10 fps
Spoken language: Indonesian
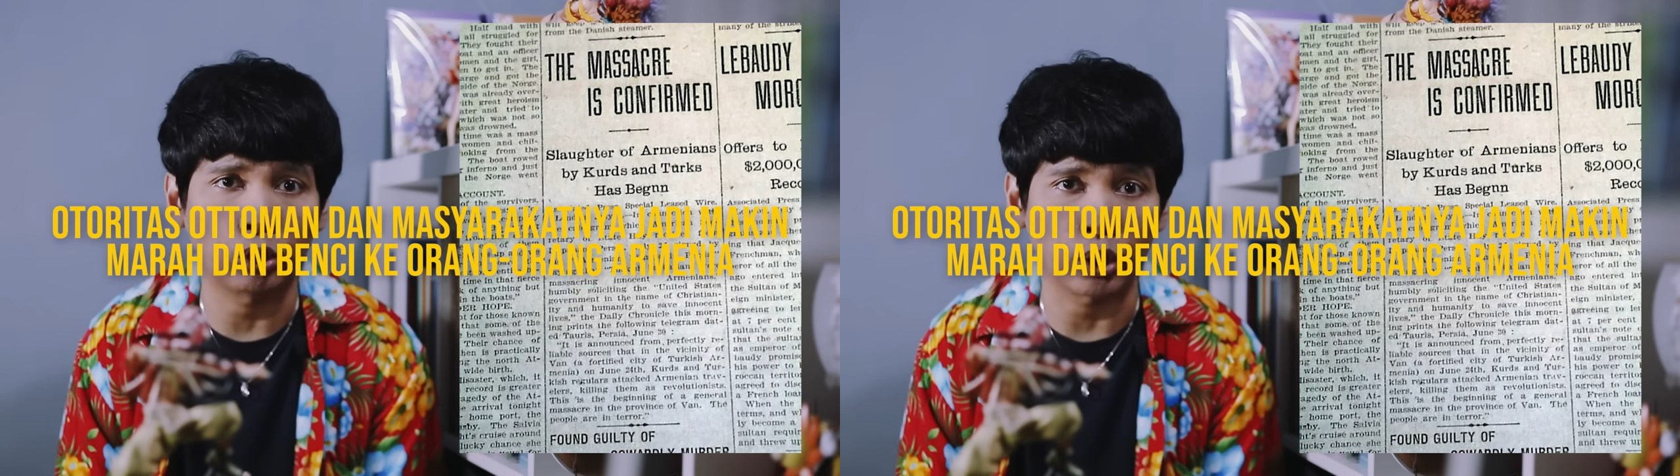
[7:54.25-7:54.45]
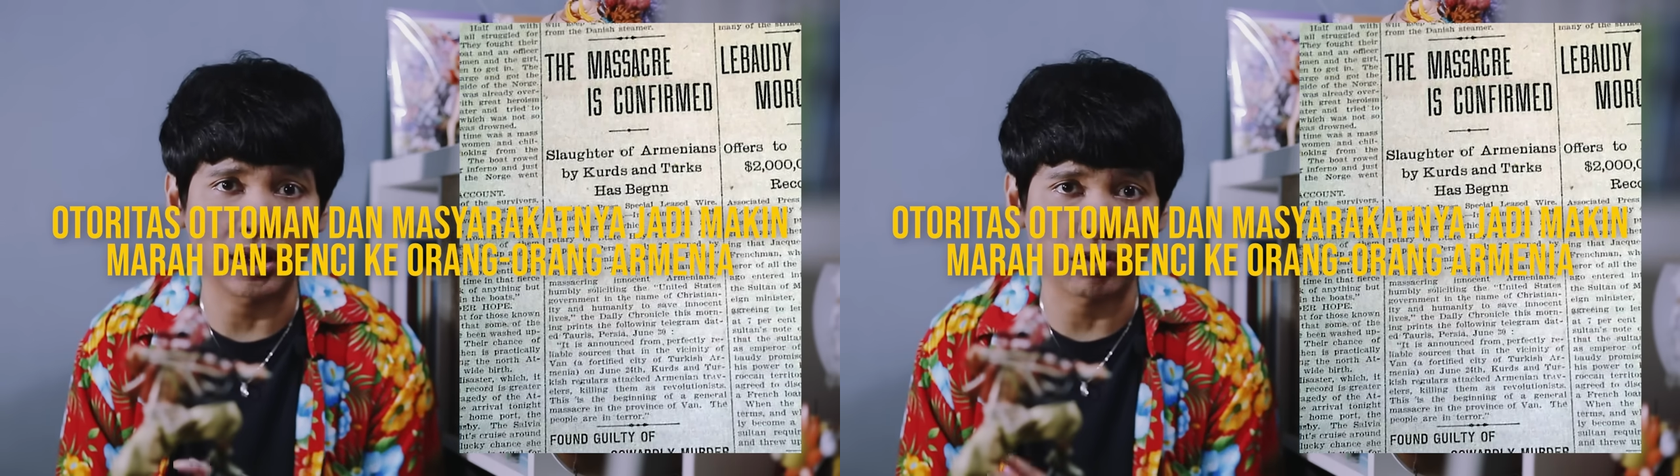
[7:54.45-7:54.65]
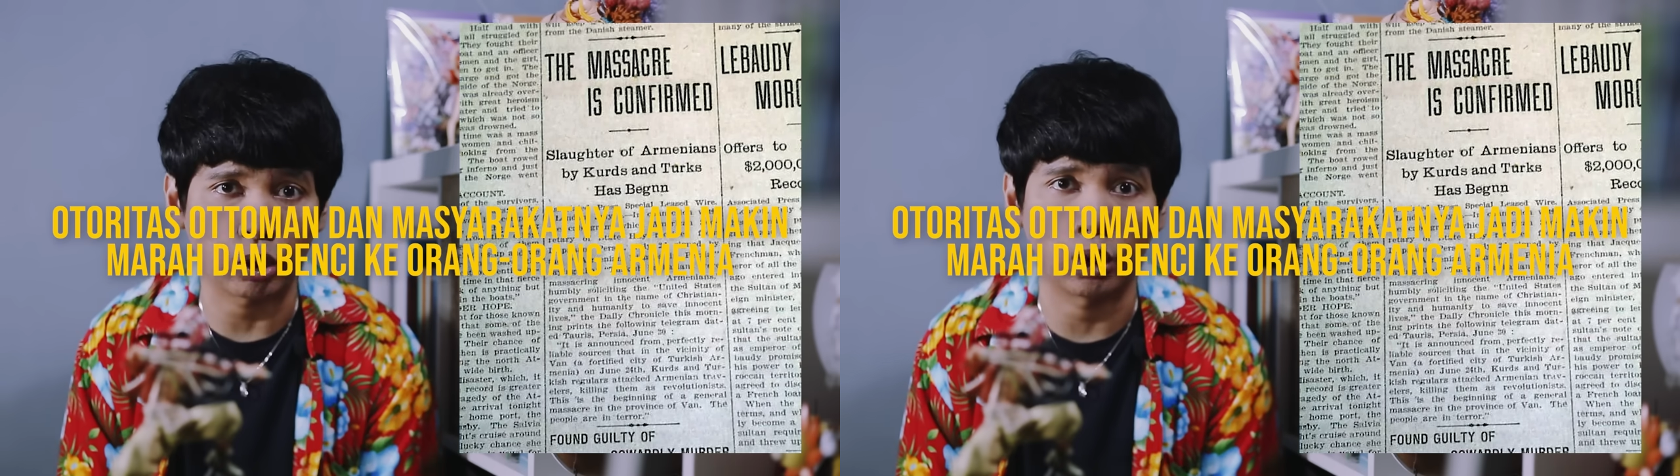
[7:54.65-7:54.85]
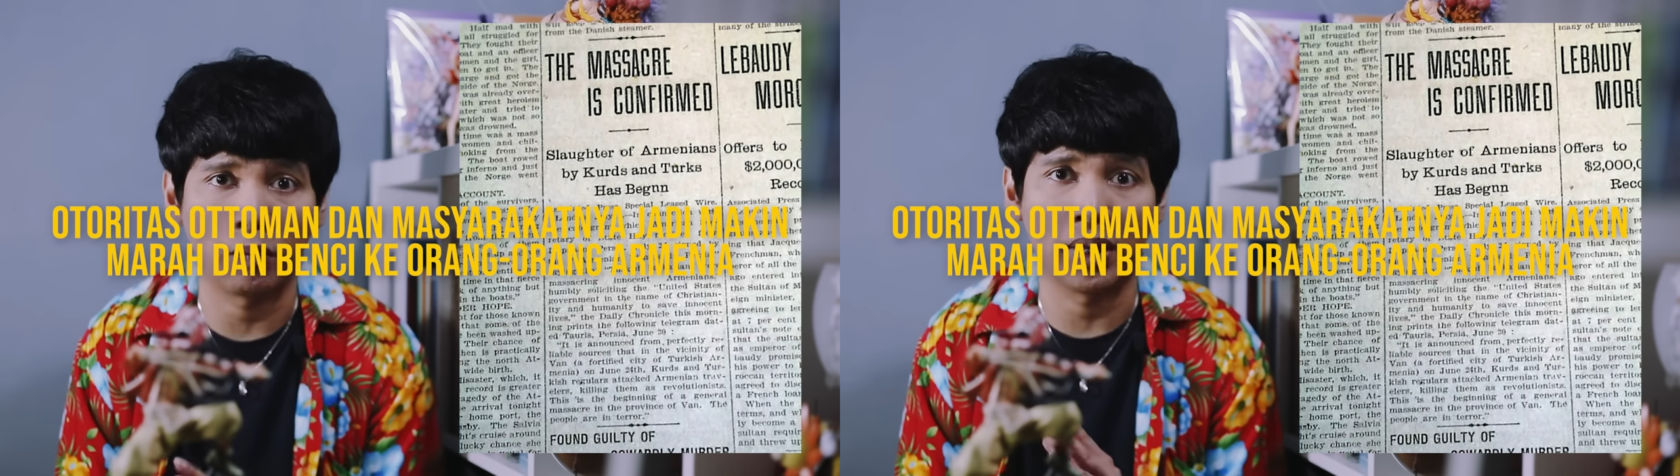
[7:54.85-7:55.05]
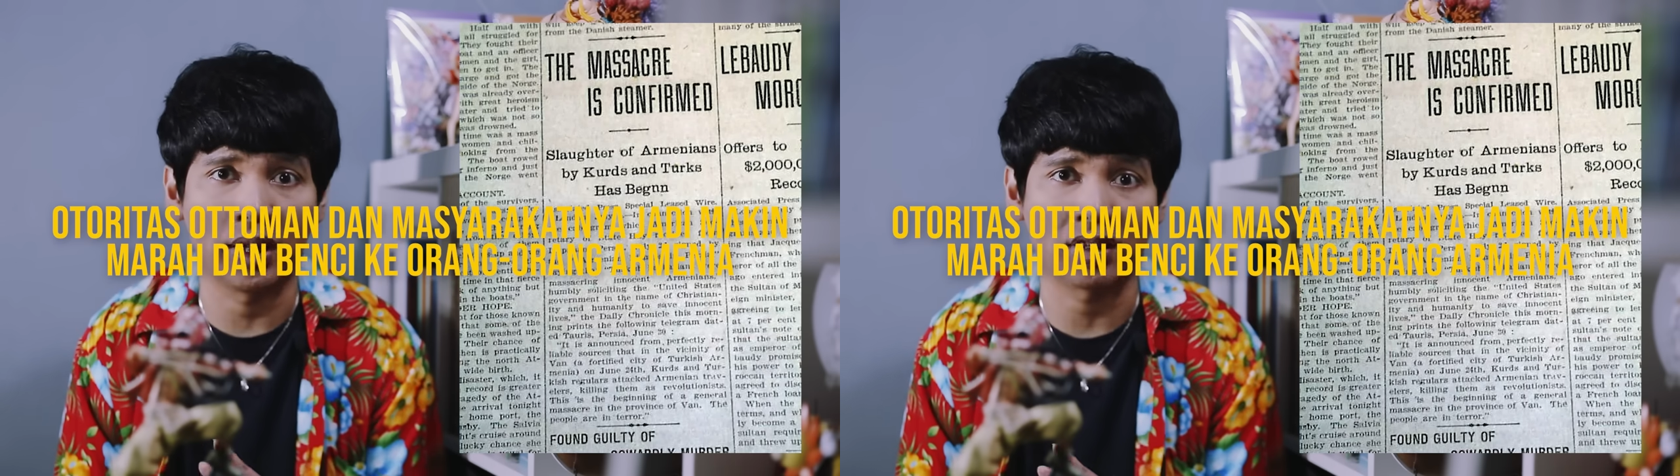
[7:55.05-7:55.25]
otoritas
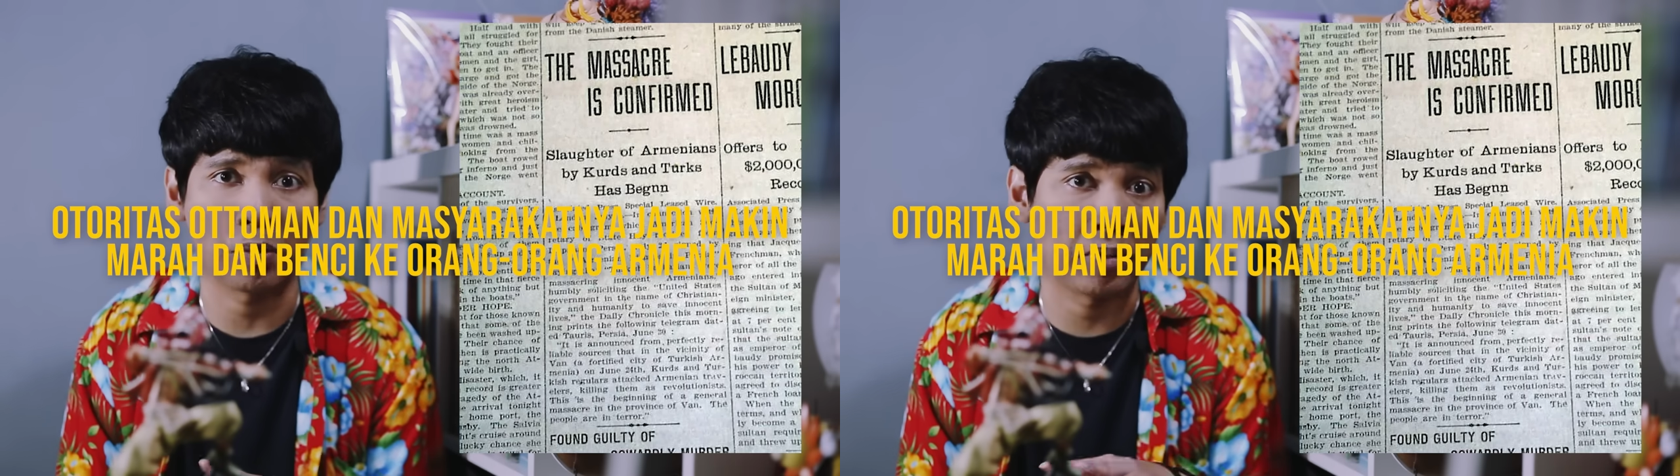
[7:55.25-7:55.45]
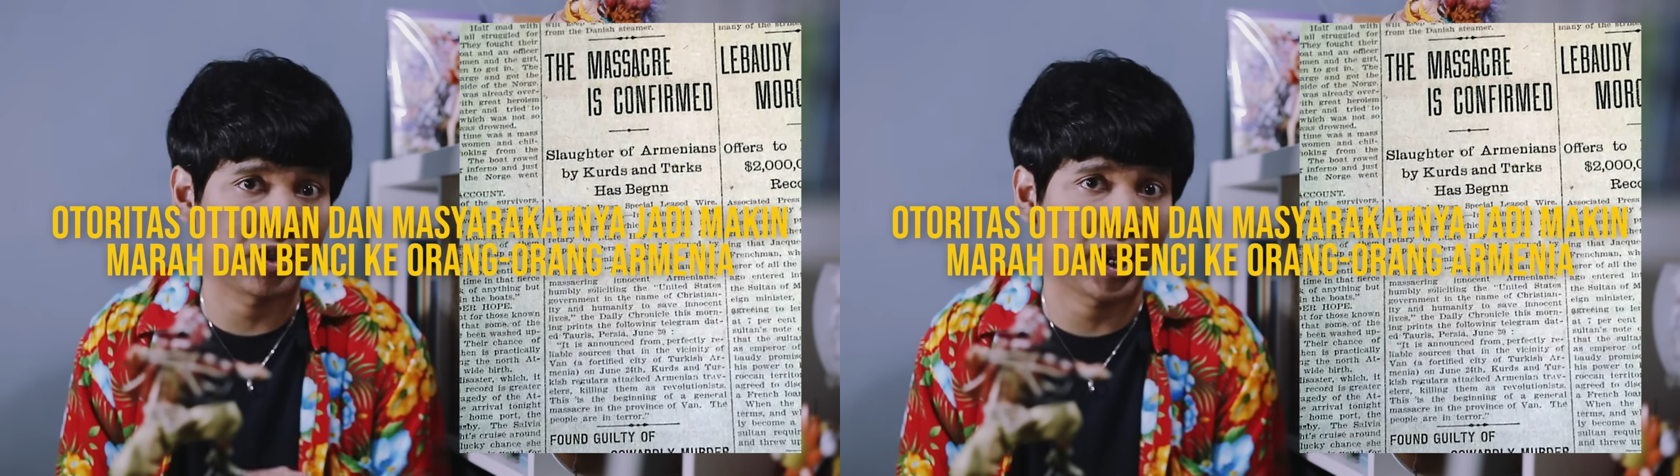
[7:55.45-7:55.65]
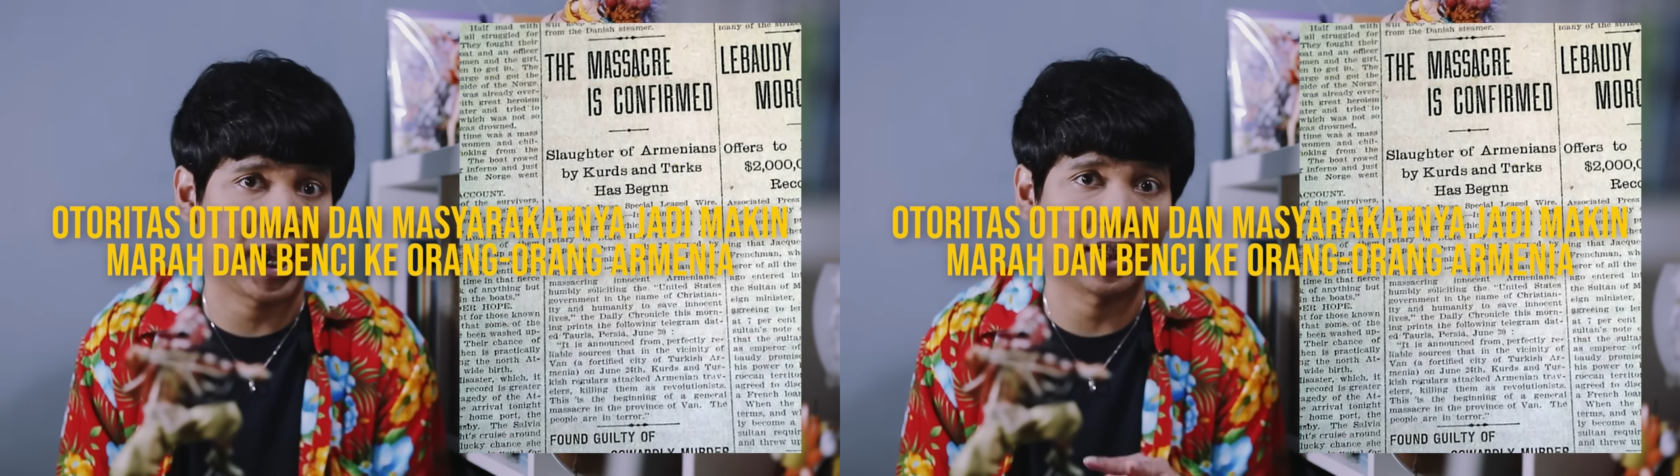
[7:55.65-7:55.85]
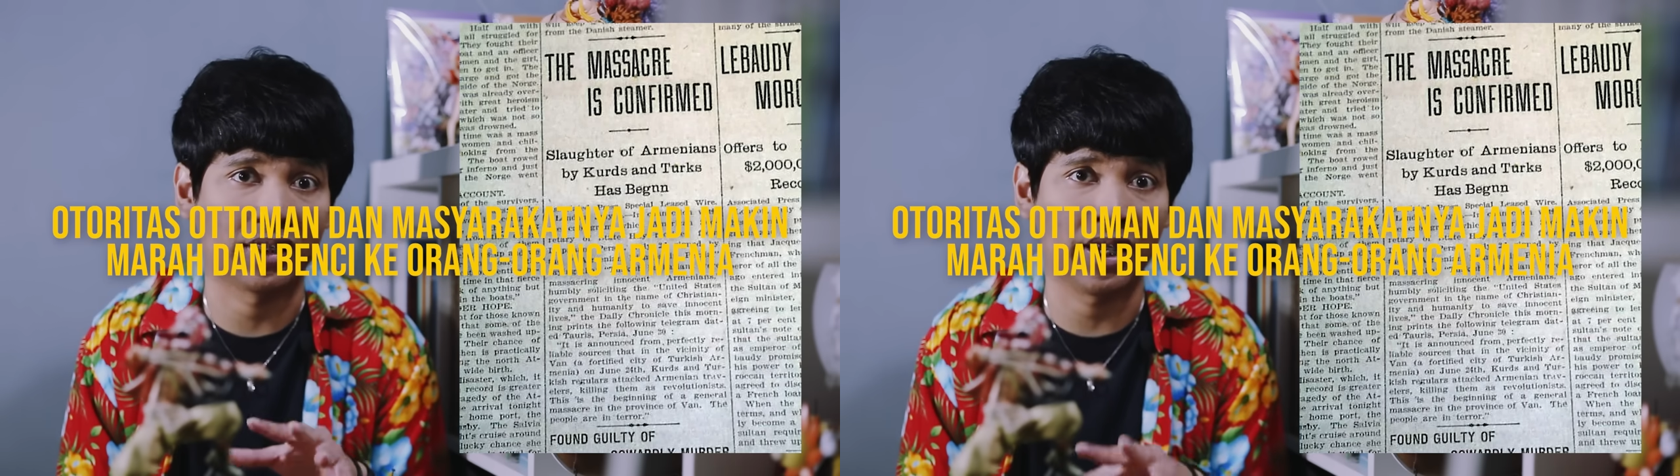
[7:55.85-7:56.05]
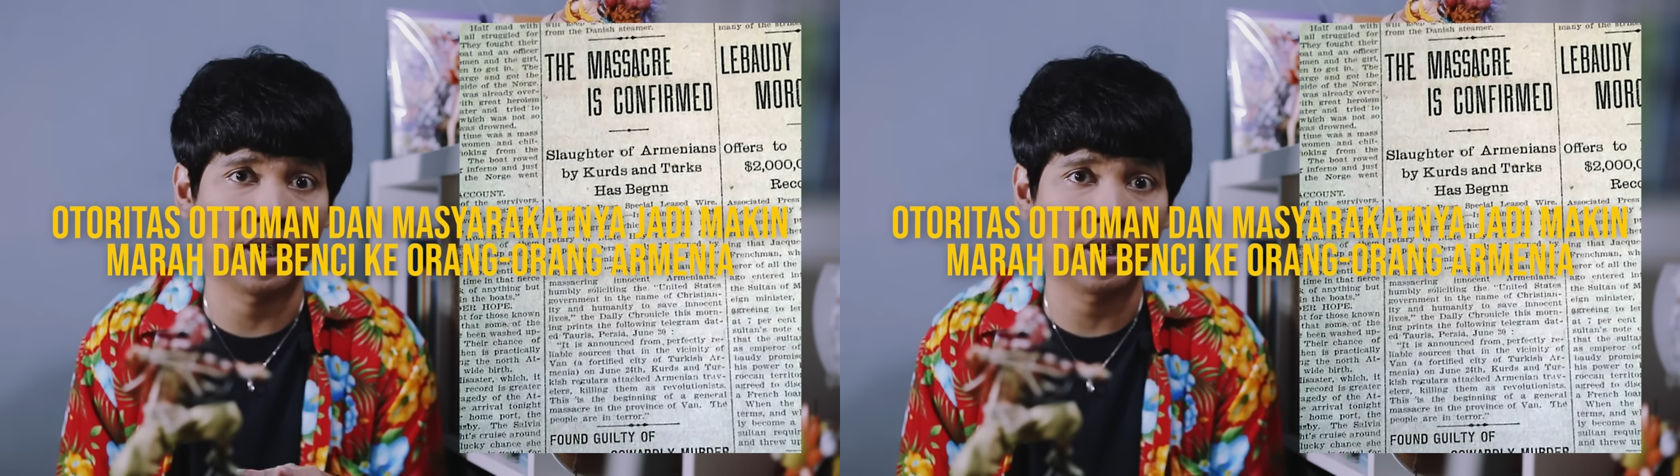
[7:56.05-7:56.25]
Ottoman sama
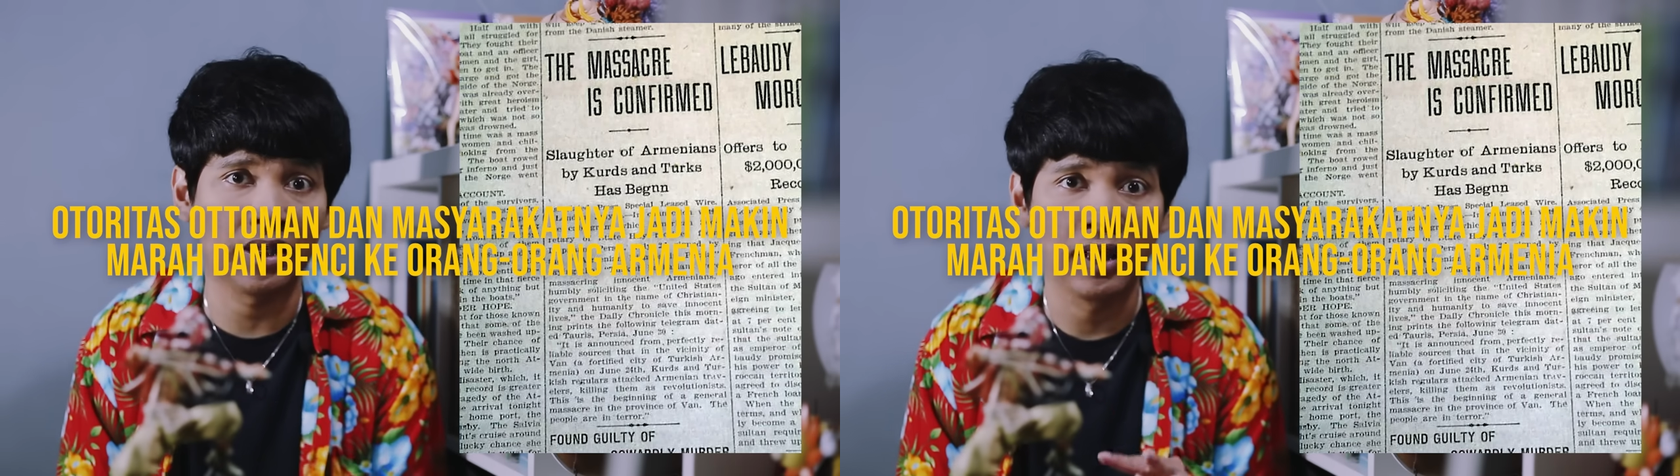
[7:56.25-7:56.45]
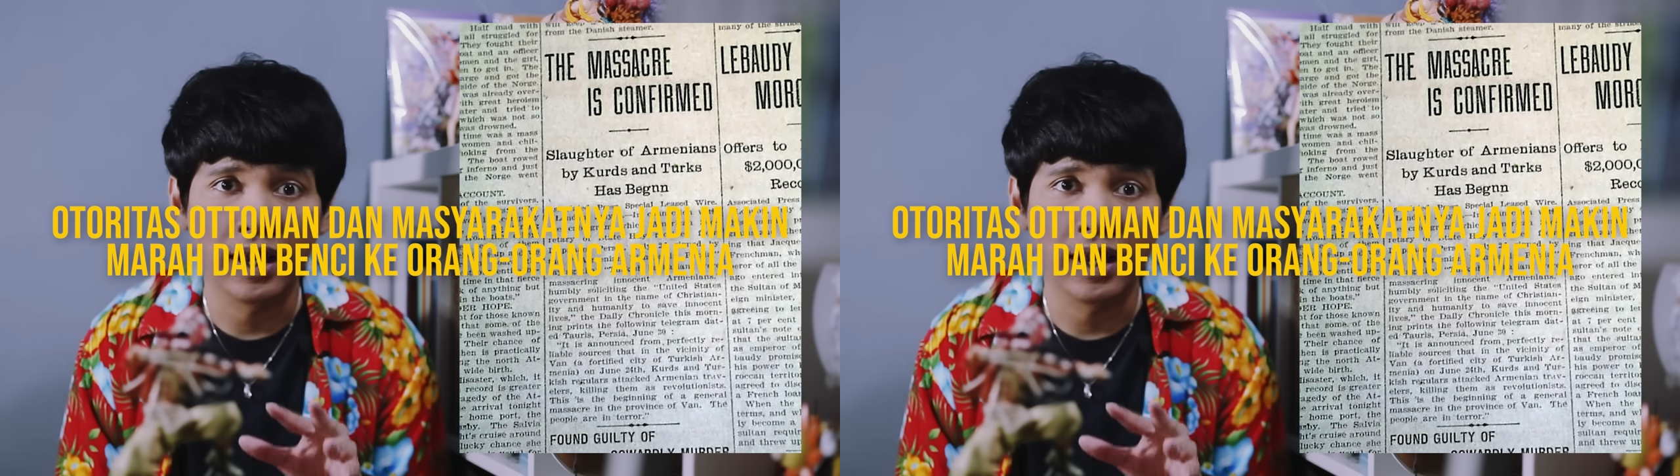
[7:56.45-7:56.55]
masyarakatnya